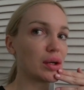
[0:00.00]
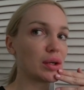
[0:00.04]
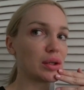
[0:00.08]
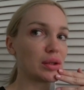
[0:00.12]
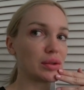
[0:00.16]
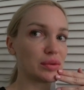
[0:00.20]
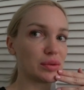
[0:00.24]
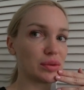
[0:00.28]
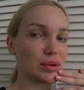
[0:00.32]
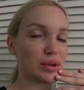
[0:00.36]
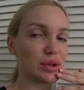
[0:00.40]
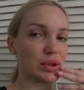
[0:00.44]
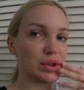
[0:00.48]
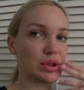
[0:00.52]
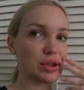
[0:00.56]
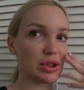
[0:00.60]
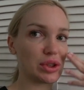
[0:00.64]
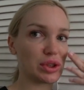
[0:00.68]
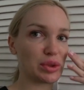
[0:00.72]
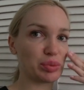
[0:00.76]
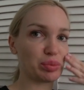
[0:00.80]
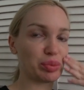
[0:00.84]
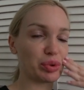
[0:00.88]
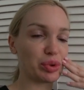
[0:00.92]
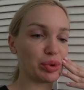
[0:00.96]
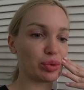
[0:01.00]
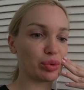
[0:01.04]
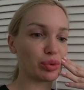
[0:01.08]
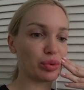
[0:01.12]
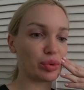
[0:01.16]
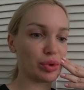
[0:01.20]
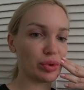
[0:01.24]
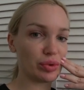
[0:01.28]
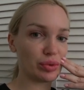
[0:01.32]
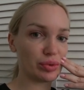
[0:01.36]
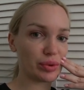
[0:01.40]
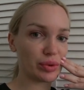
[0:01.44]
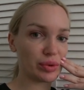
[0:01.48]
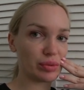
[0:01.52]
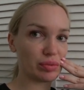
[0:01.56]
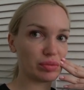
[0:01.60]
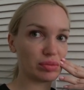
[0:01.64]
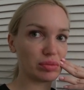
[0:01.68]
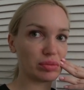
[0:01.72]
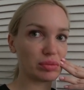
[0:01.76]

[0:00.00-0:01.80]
Вот. Сейчас пью кофе.